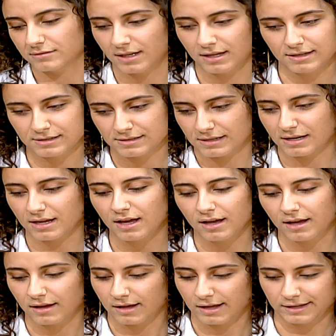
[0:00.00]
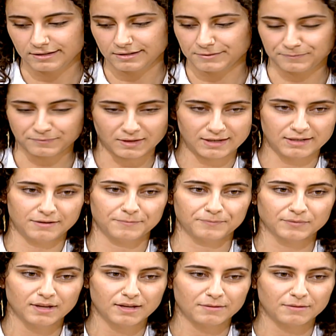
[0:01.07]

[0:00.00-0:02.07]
انا صراحه يعني